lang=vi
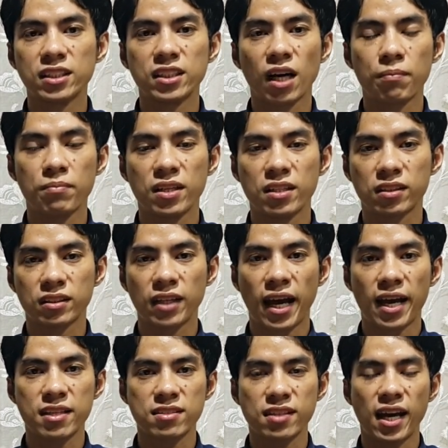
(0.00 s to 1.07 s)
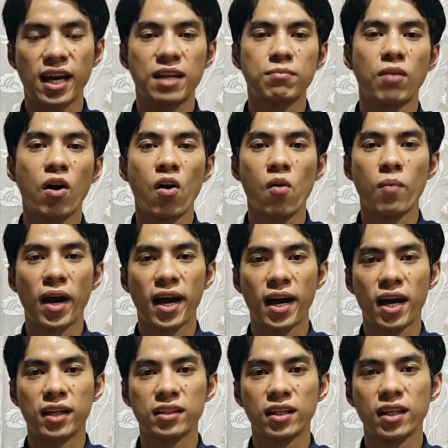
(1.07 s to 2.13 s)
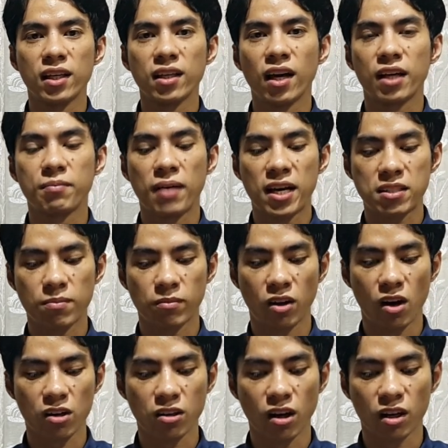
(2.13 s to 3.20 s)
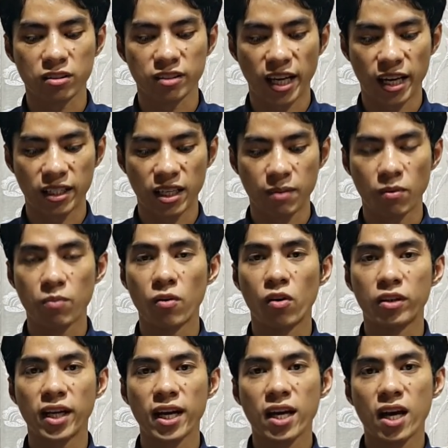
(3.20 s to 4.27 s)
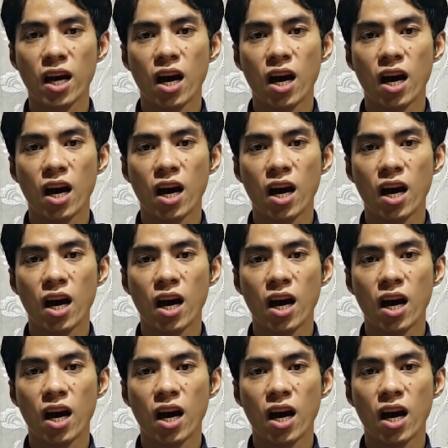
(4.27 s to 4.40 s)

cứ ăn miên ca sai mà hộp à hà thế hay bài sầm ló có sai đây bóng ổn á